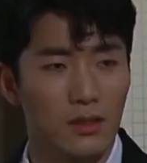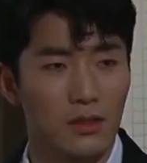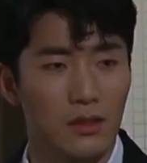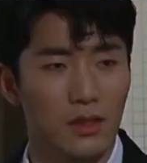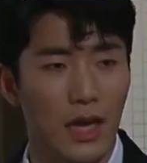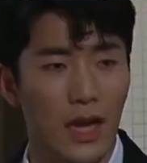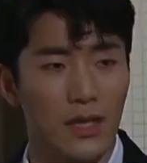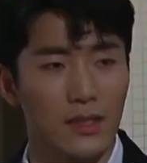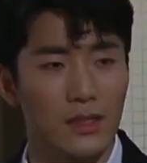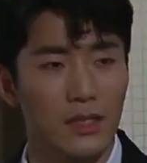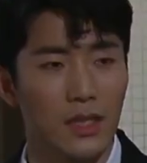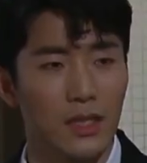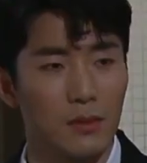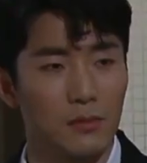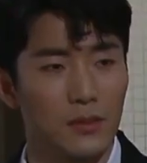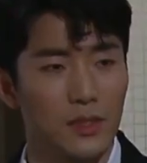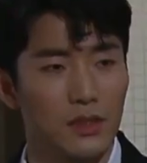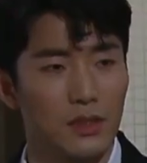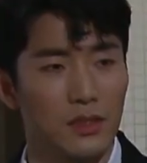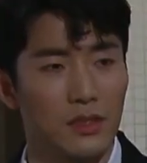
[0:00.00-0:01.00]
그 가짜
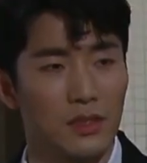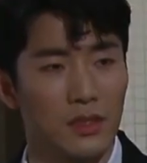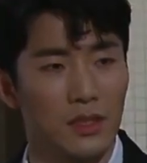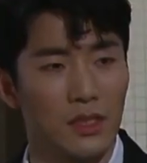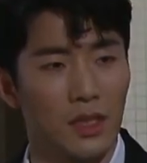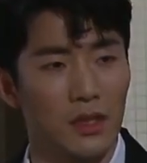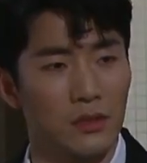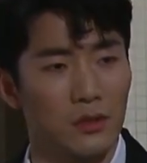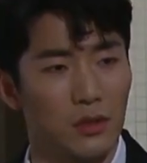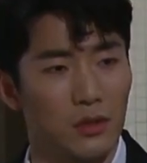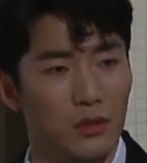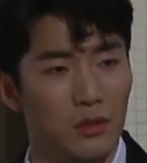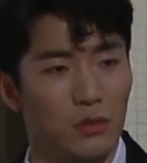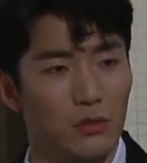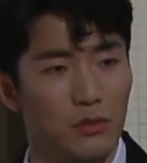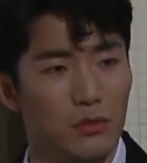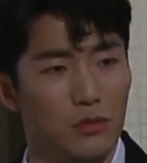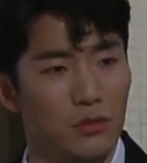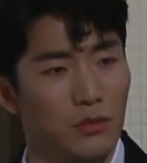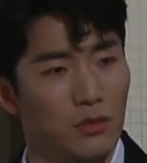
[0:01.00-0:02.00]
임신 진단서
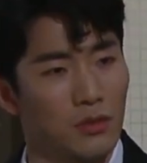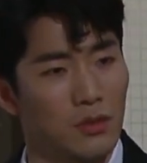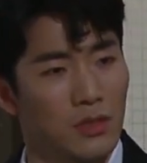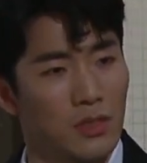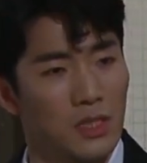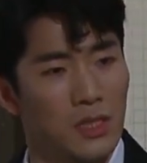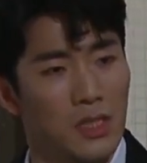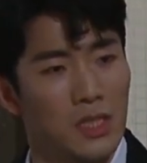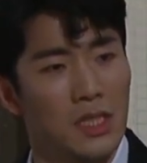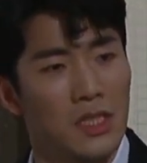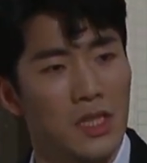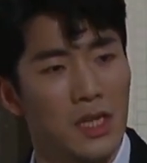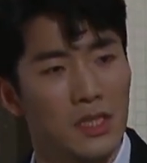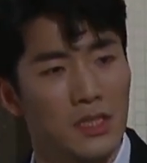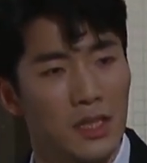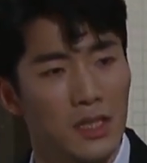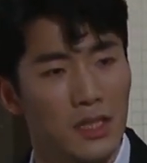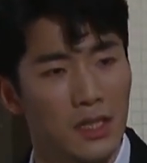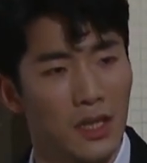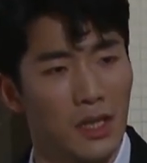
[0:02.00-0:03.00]
써준 의사
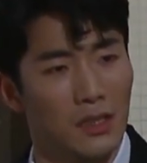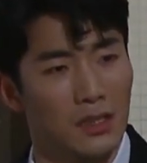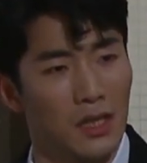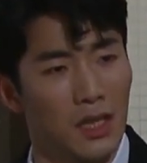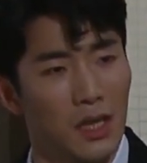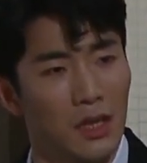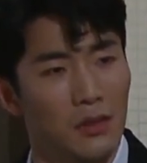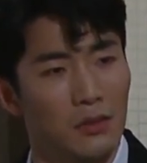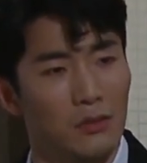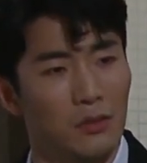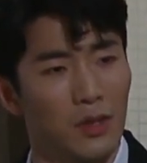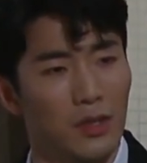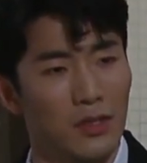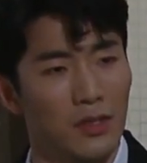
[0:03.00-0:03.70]
새끼랑 내연